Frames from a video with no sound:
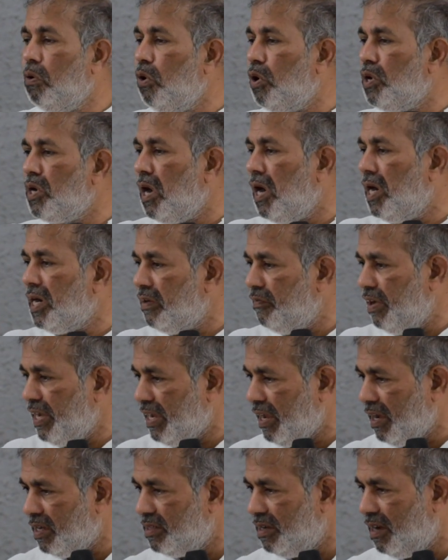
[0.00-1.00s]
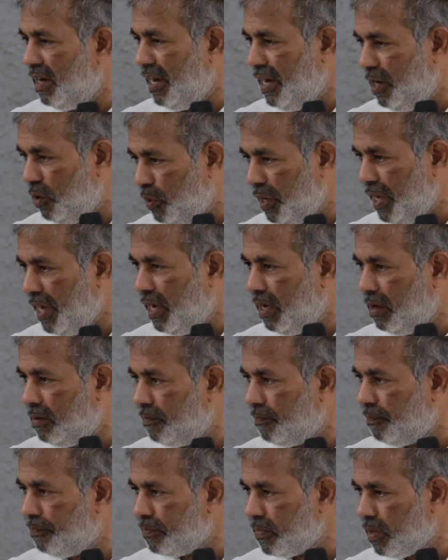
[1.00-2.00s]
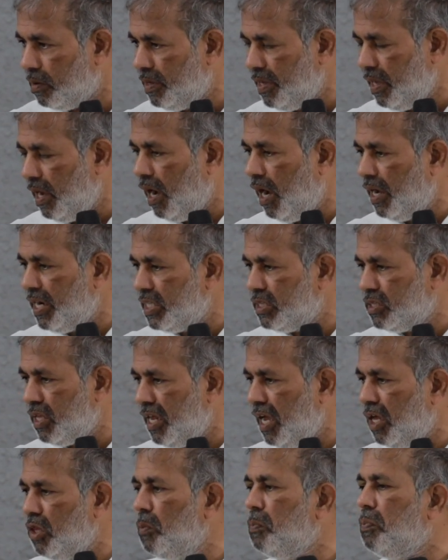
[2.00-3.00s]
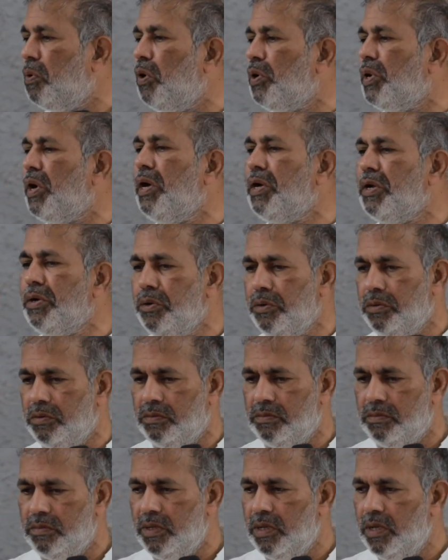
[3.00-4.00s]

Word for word: போராட வைக்கிறது அலையலூயா யார் இடத்துலையாவது போராடணும்